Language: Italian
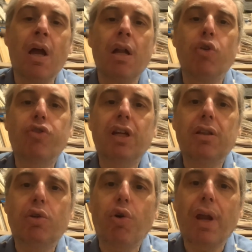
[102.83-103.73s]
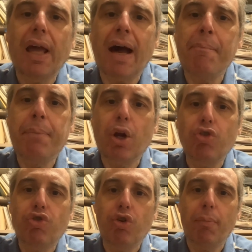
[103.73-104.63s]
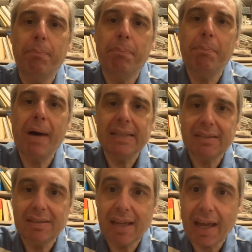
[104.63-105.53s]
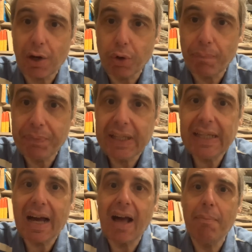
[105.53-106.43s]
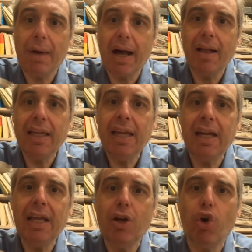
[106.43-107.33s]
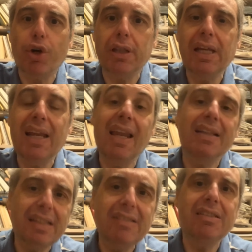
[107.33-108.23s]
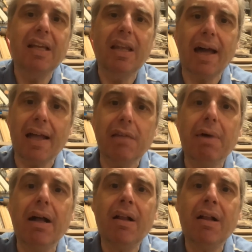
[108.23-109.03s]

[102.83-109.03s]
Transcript: Lo scrittore Ambrogio Bazzero chiama i ricordi la tisi dell'anima